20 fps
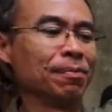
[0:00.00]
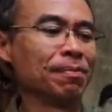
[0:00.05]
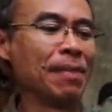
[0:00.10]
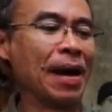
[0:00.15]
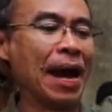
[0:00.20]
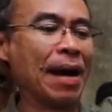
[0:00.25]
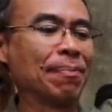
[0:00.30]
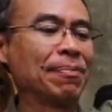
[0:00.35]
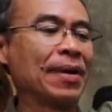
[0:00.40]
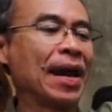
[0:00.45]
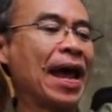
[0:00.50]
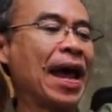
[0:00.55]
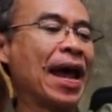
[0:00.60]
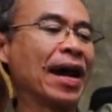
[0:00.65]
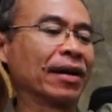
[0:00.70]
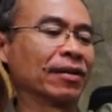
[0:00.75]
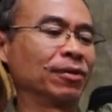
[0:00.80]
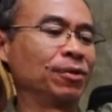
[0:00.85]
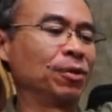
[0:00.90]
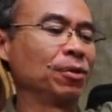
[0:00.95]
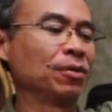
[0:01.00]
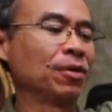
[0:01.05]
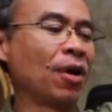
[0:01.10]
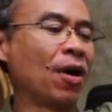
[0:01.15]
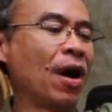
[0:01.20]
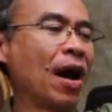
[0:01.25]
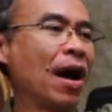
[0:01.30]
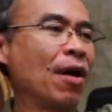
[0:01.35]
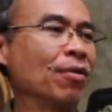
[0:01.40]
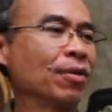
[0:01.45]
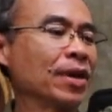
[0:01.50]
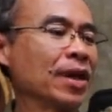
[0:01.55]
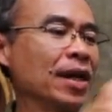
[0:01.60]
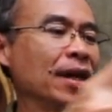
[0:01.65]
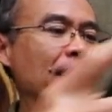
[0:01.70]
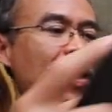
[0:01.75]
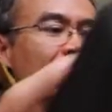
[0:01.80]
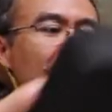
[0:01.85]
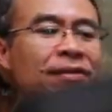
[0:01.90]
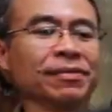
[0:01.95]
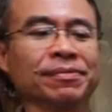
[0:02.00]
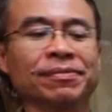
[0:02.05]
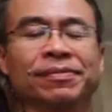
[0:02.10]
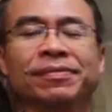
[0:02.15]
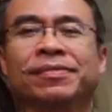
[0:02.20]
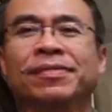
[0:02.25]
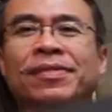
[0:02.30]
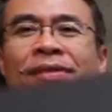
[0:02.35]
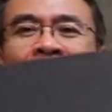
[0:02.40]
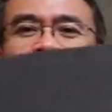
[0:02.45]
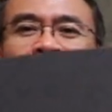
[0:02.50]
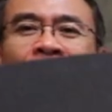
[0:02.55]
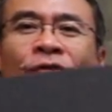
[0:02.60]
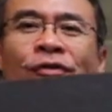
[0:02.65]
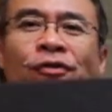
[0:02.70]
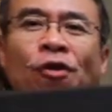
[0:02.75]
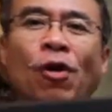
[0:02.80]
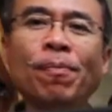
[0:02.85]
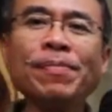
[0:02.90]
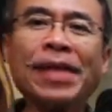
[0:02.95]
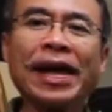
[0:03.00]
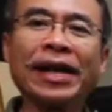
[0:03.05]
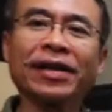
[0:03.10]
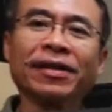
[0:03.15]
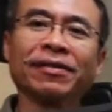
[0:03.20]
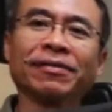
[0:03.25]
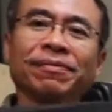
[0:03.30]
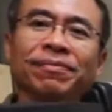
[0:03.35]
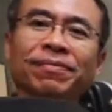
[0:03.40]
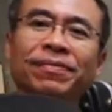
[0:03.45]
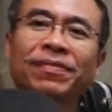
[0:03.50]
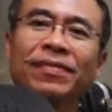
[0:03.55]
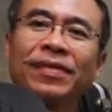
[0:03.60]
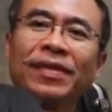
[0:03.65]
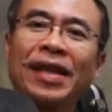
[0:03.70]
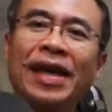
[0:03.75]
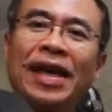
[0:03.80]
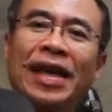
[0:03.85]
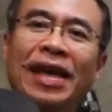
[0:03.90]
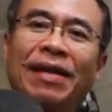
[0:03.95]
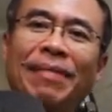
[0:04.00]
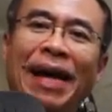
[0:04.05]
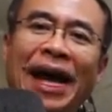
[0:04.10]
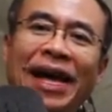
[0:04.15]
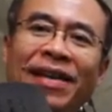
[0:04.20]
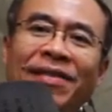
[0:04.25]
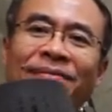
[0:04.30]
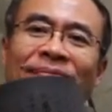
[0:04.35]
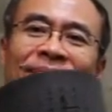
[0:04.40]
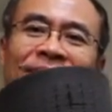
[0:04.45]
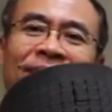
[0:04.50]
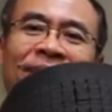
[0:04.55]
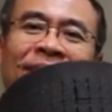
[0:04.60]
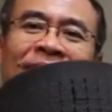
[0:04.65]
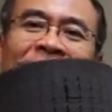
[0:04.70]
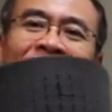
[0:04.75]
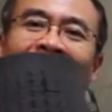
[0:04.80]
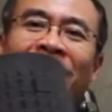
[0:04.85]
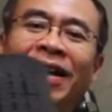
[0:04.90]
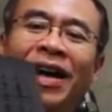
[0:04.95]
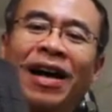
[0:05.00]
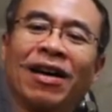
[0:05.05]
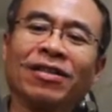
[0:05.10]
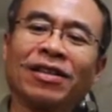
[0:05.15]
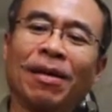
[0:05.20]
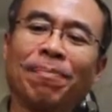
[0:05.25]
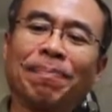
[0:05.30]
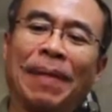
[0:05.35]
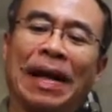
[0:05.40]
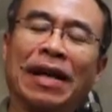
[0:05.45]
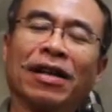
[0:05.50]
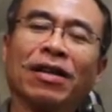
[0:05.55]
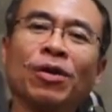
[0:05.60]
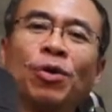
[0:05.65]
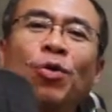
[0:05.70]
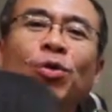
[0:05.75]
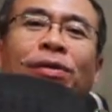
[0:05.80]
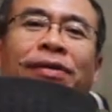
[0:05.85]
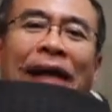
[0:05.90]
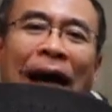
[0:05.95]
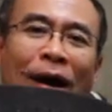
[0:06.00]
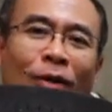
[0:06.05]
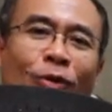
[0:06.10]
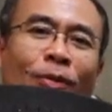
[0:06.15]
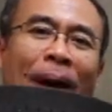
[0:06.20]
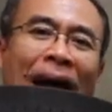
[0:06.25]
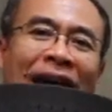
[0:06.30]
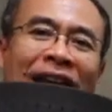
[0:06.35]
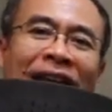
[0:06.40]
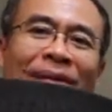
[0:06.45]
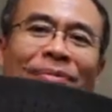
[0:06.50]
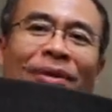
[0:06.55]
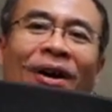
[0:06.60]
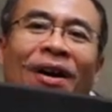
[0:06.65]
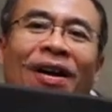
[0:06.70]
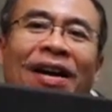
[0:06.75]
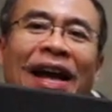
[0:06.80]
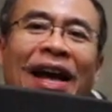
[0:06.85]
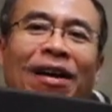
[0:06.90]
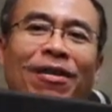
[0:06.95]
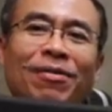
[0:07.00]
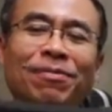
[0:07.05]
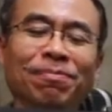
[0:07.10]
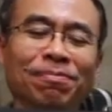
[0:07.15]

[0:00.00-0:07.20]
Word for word: แบบแรกลุงหนอเอางี้เลยโฟมเด็ดนี่เห็นไหม เขาจะเป็นลูกเต๋ามาให้เรียบร้อยแล้ว